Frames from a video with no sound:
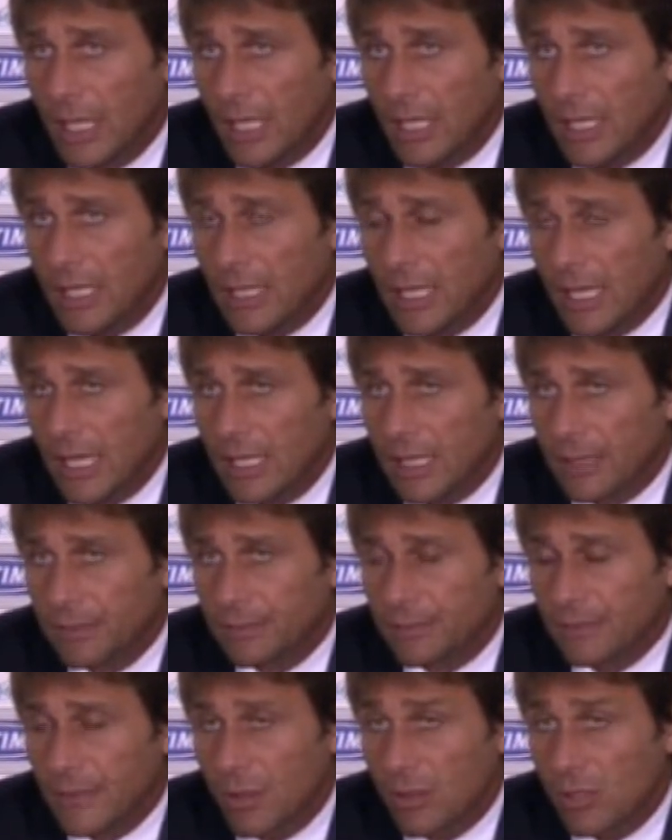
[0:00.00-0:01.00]
in Italia.
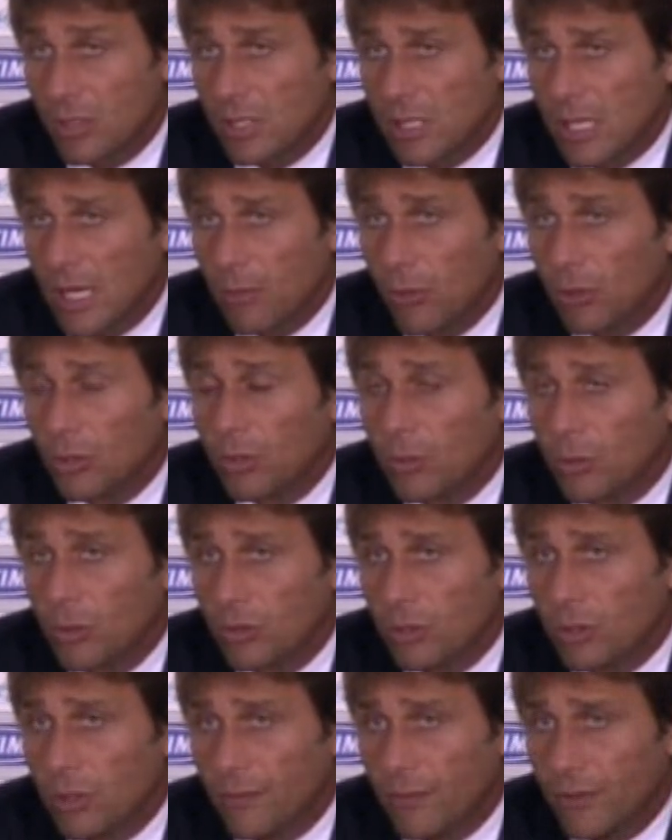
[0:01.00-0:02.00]
Questo sarà molto
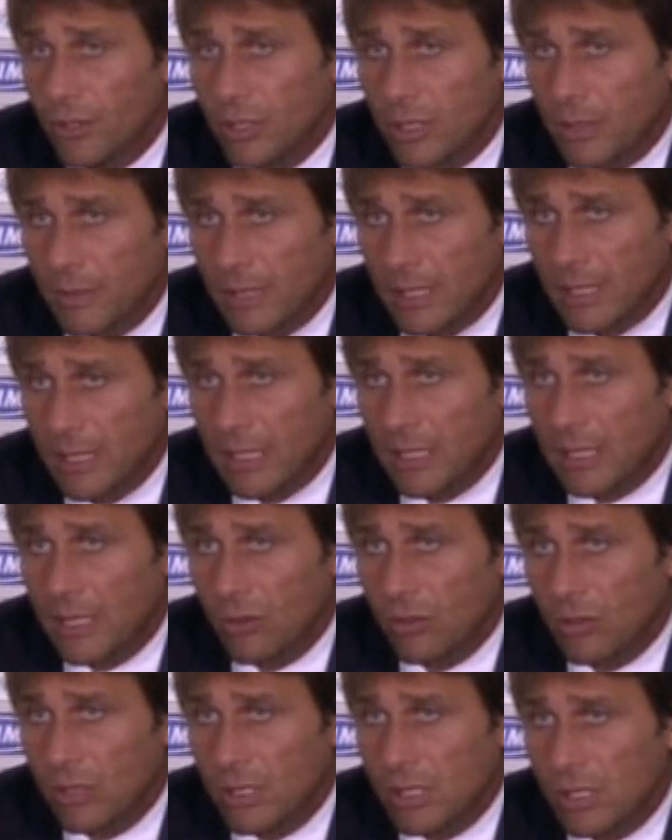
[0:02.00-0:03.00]
molto difficile perché gli
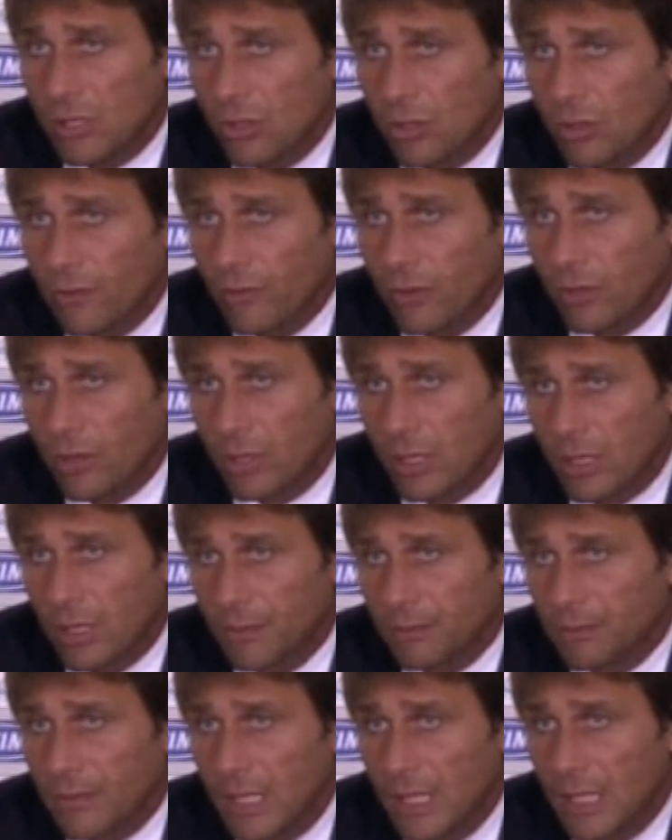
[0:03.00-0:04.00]
antagonisti sono forti,